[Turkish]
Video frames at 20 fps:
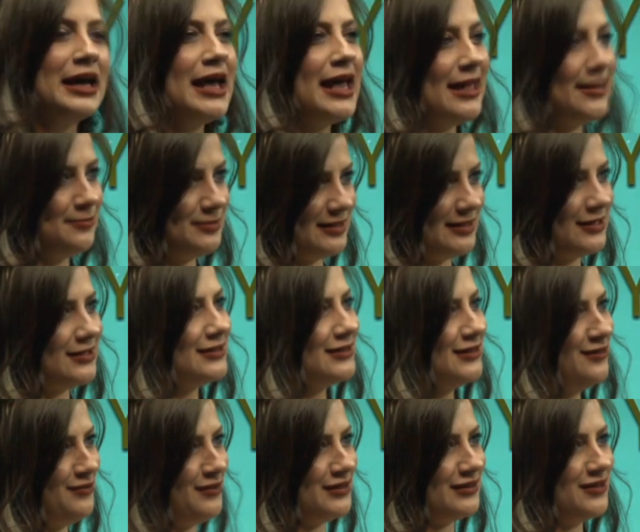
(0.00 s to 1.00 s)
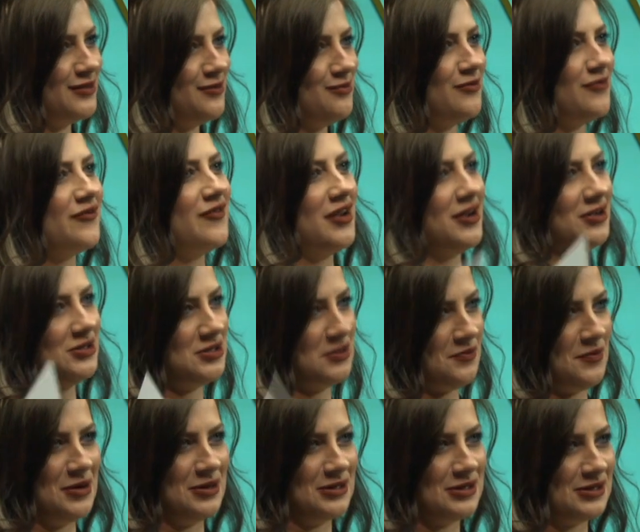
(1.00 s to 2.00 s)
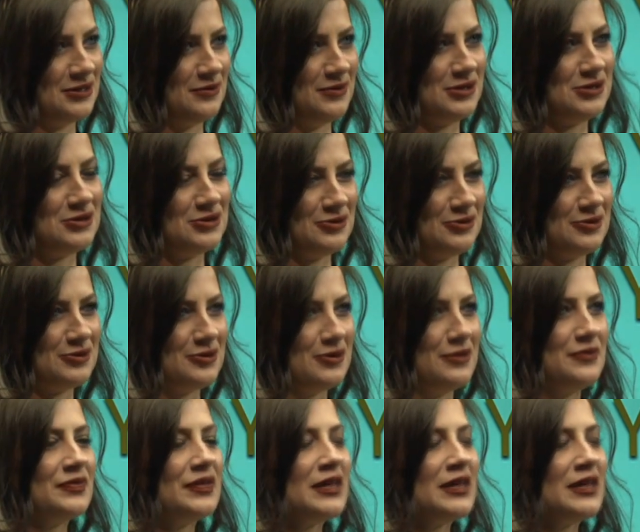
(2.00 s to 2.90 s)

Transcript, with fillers: Hepsi adım adım ve aşama aşama çünkü.